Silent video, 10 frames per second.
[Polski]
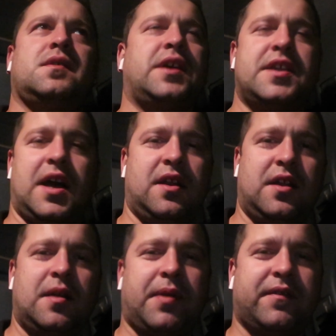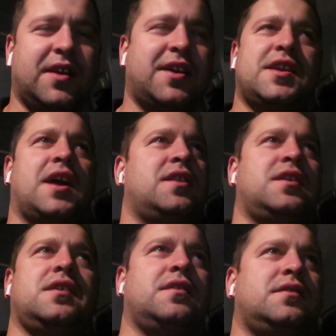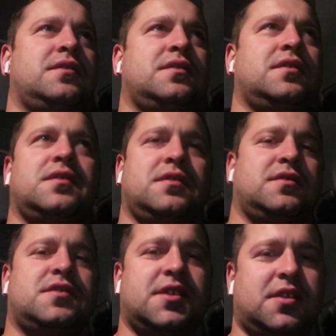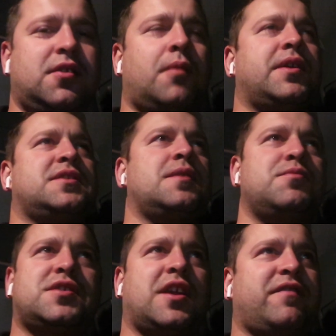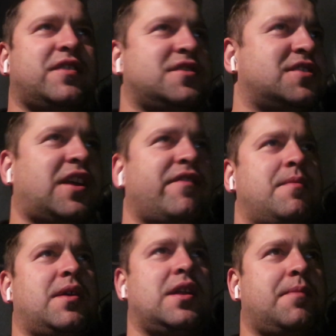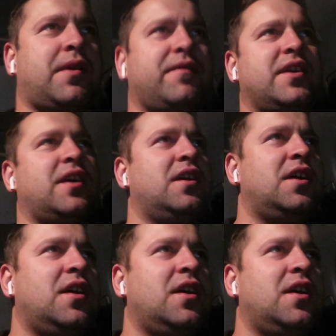Genialne, naprawdę genialne. Dobra, z tym już teraz Was zostawiam, ale naprawdę